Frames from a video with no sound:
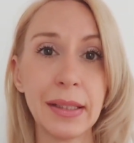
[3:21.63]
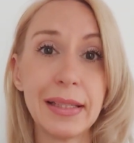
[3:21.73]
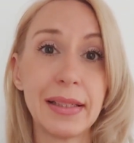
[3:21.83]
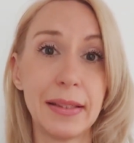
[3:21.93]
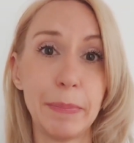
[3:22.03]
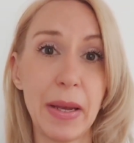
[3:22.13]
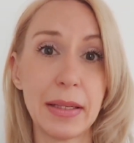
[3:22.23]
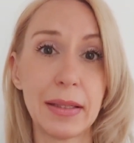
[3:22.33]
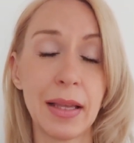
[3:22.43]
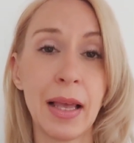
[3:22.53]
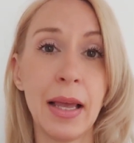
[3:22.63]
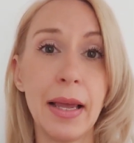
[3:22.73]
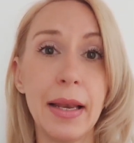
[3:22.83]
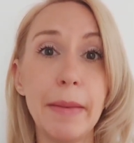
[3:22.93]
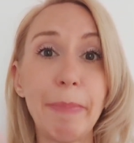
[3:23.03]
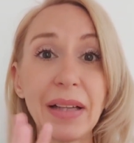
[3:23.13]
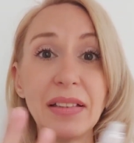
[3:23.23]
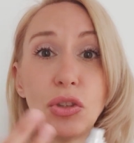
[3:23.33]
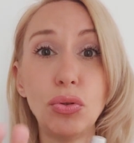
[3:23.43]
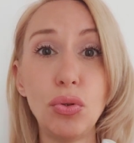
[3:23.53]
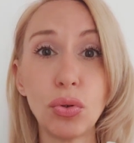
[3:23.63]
qu'est-ce qui se passe Les particules